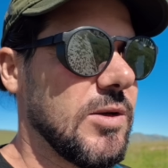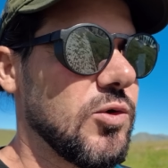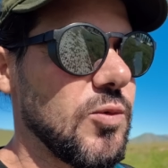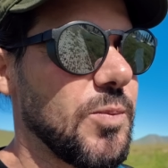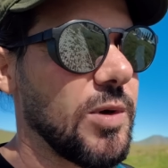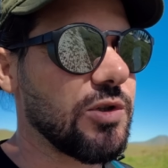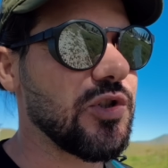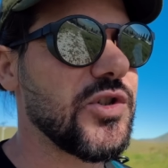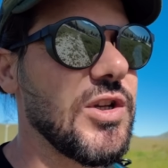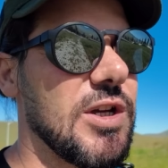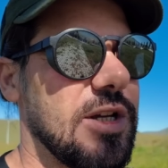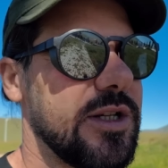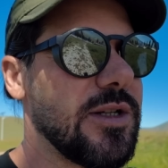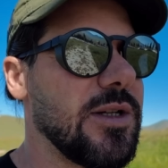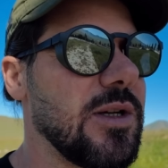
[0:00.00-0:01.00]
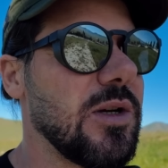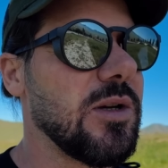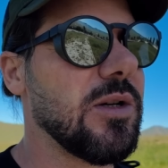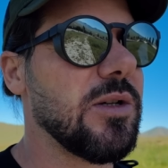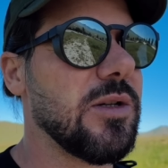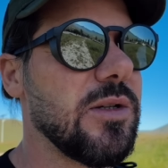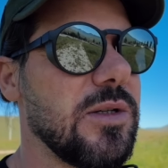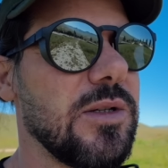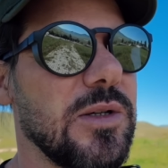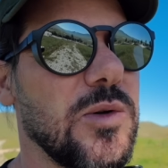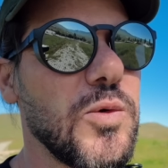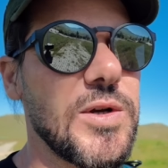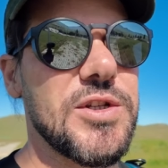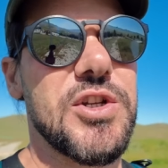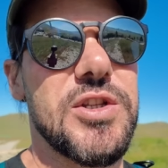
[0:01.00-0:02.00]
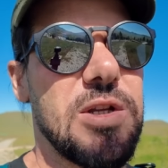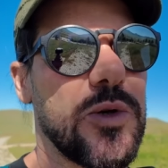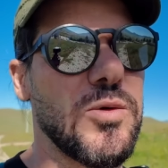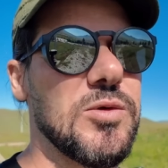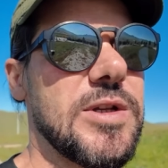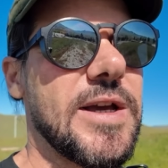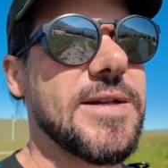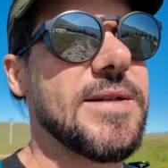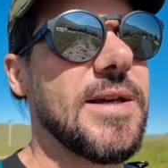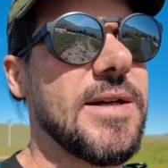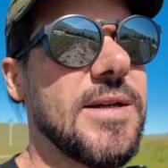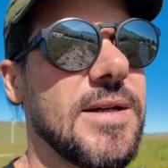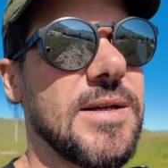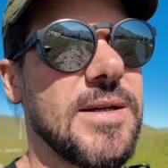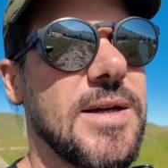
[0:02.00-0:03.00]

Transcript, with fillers: Tu podes ter uh, coisas que te acontecem